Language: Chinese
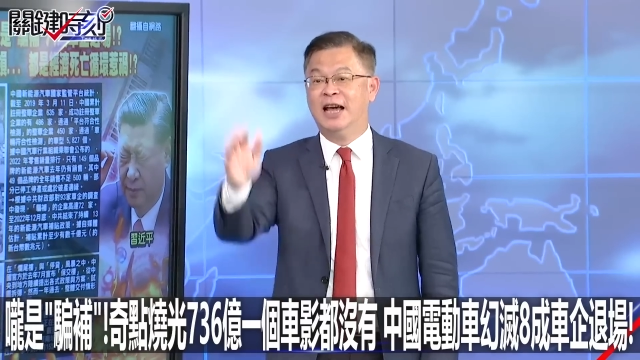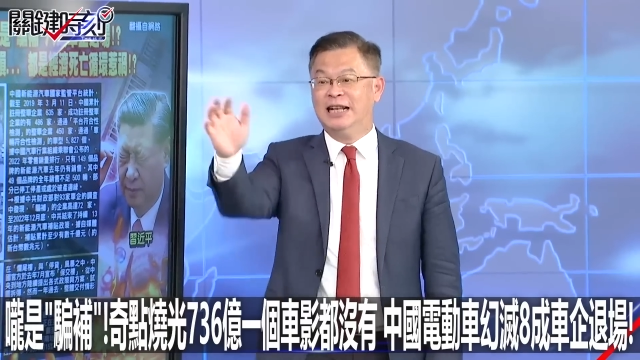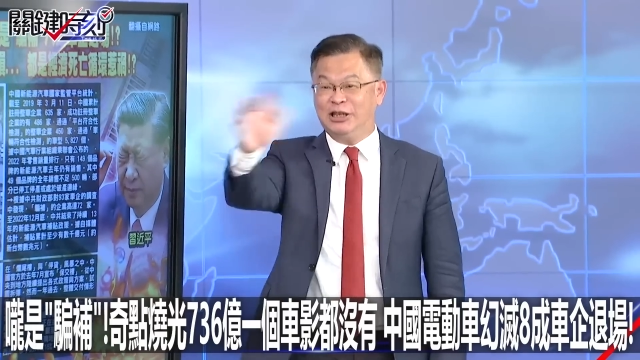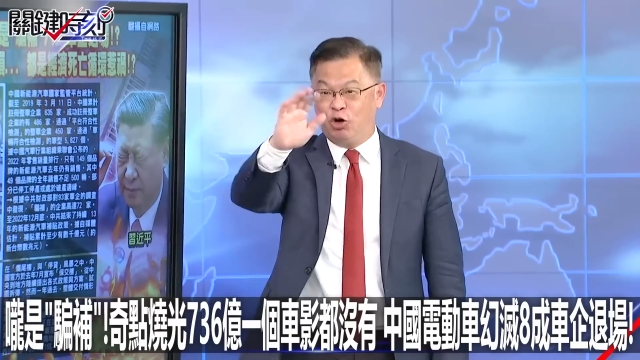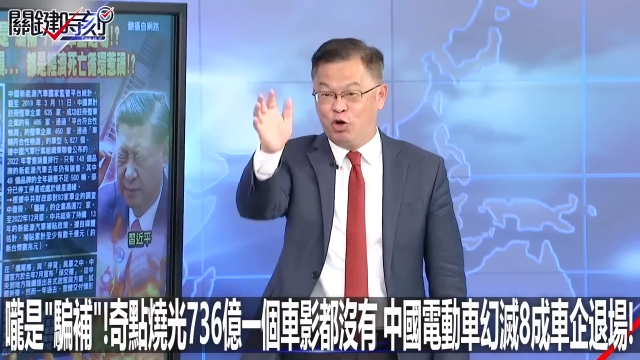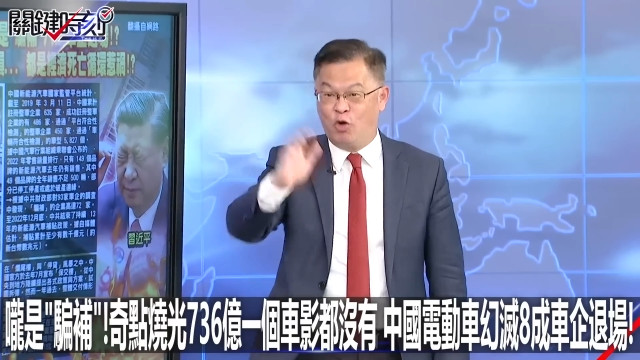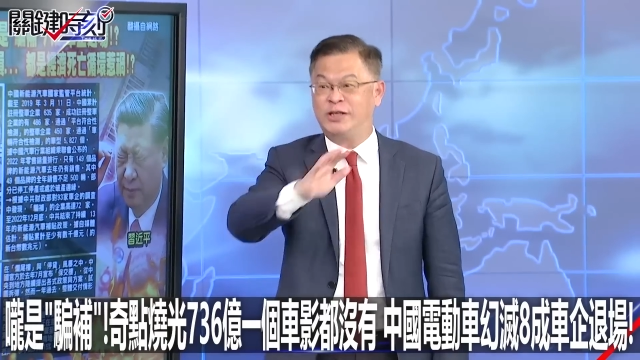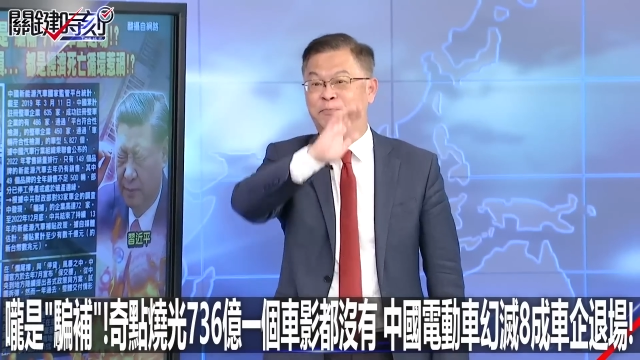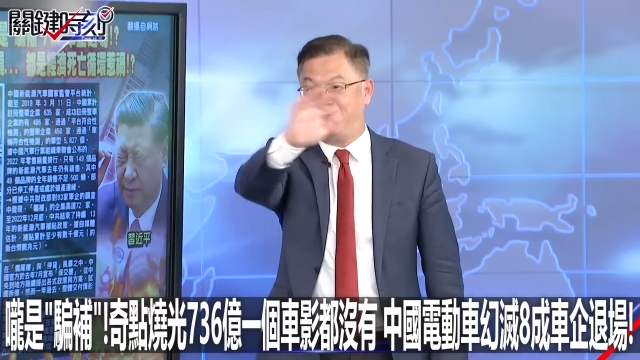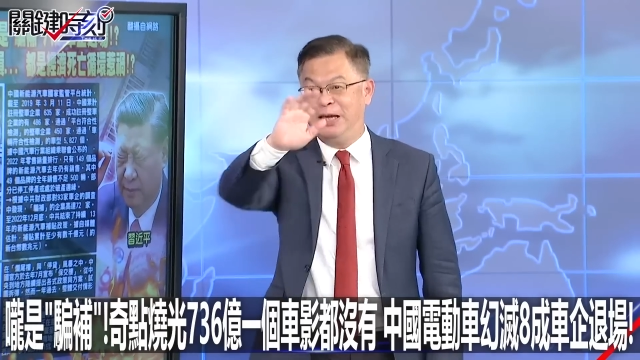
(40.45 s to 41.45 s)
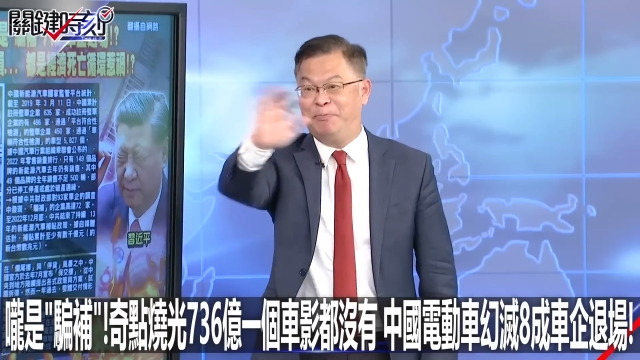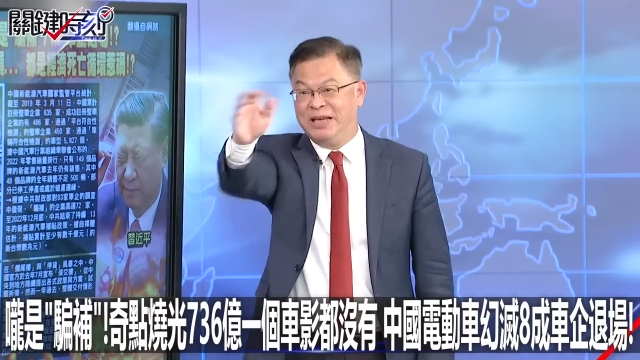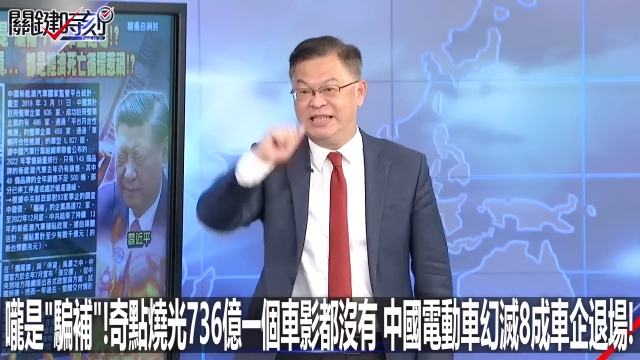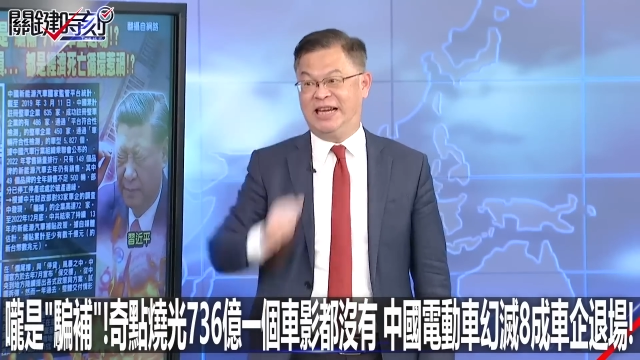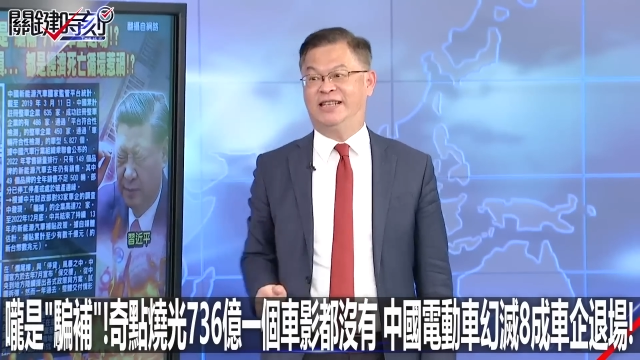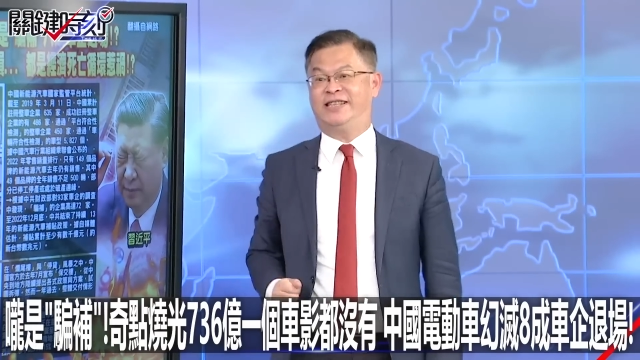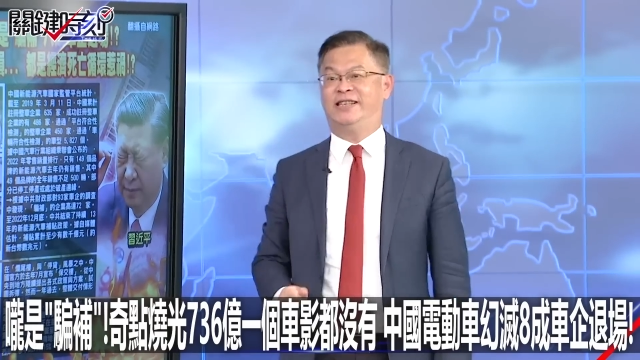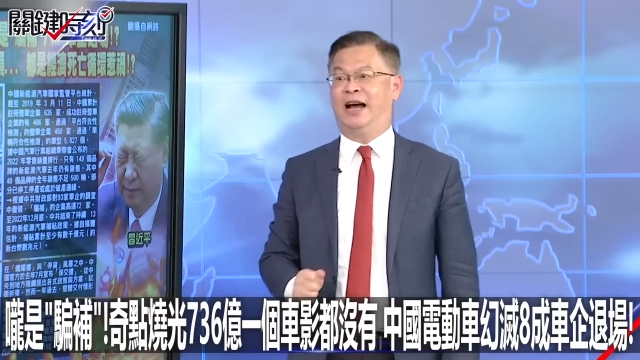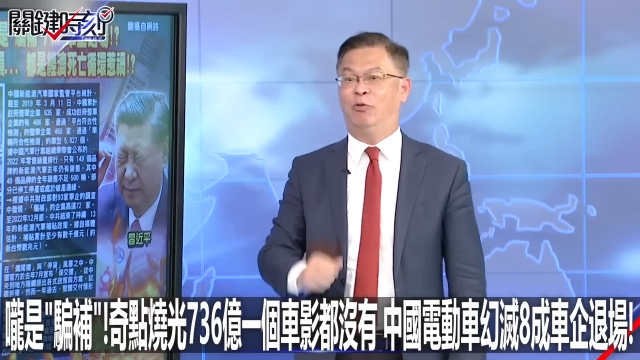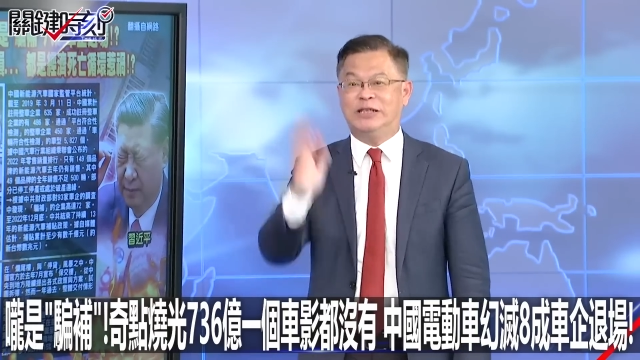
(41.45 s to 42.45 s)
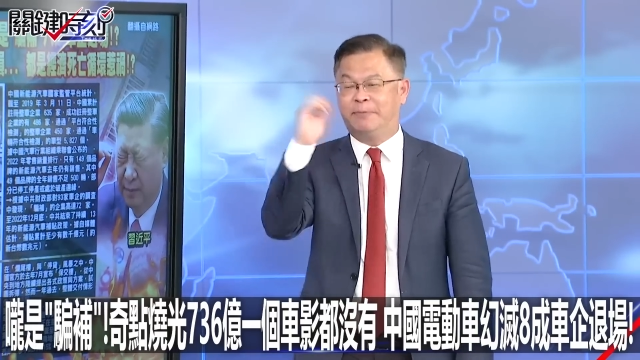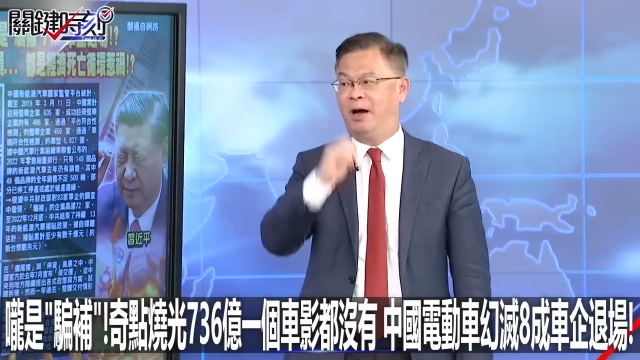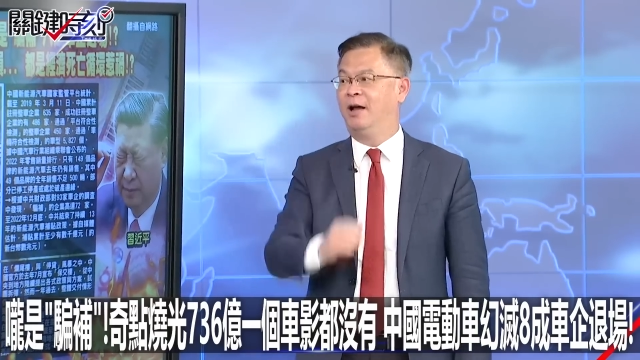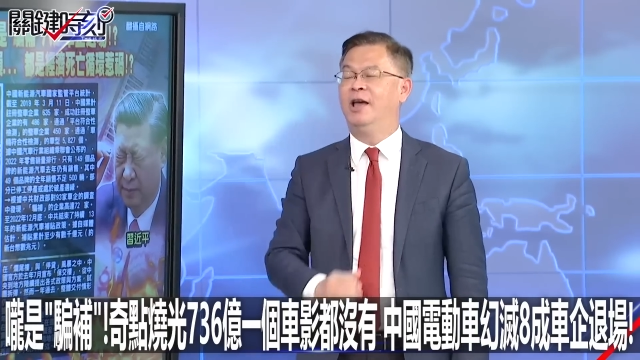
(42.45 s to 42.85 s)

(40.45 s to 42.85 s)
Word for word: 这种公司比比皆是啊。为什么？